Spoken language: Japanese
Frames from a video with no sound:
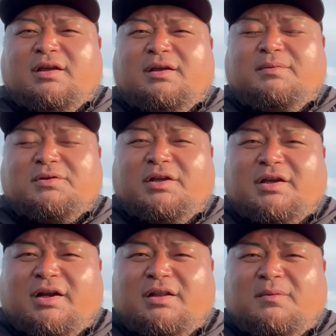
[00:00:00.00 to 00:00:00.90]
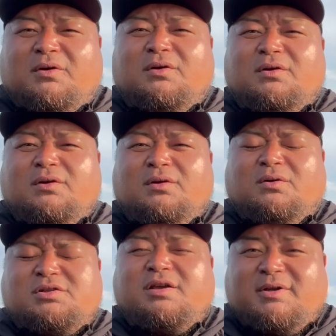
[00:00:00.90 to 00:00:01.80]
僕に聞かれても
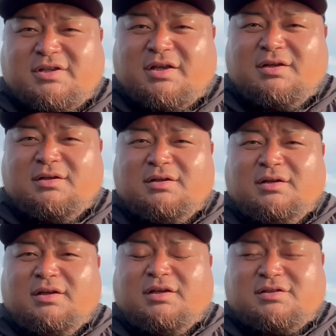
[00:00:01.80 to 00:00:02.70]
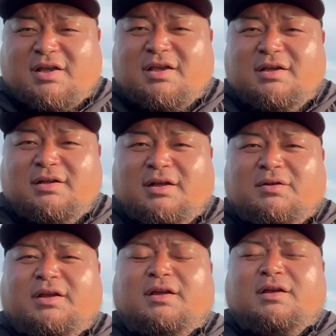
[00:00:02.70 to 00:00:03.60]
教えません。一切。な
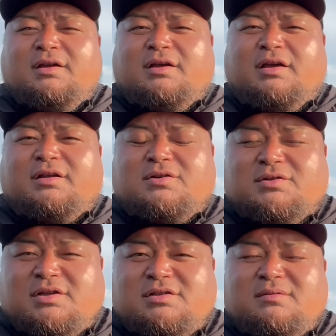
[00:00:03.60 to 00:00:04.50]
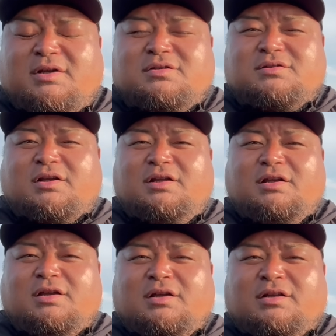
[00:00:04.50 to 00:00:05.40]
ので、直接マシューさんに
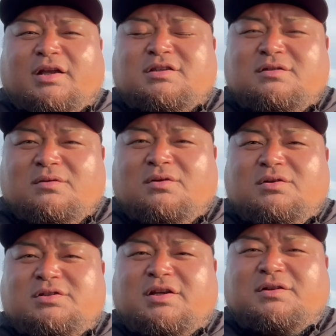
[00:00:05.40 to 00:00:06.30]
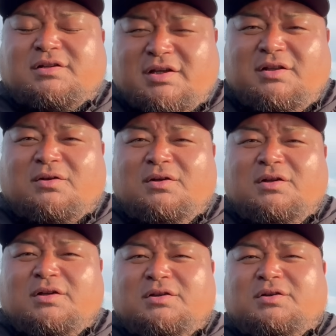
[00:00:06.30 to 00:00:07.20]
打診をしてくださいと
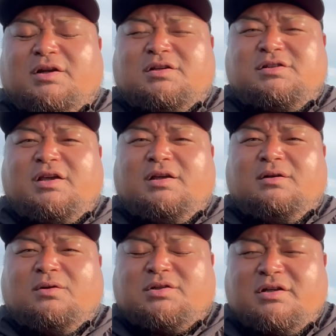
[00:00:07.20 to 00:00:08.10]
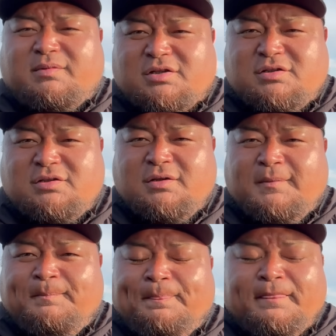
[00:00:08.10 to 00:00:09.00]
いう話でございます。
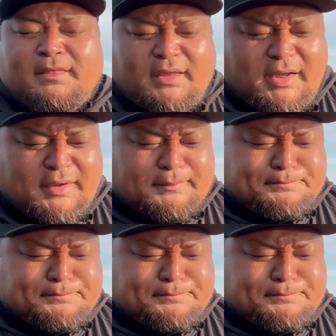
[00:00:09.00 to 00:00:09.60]
で、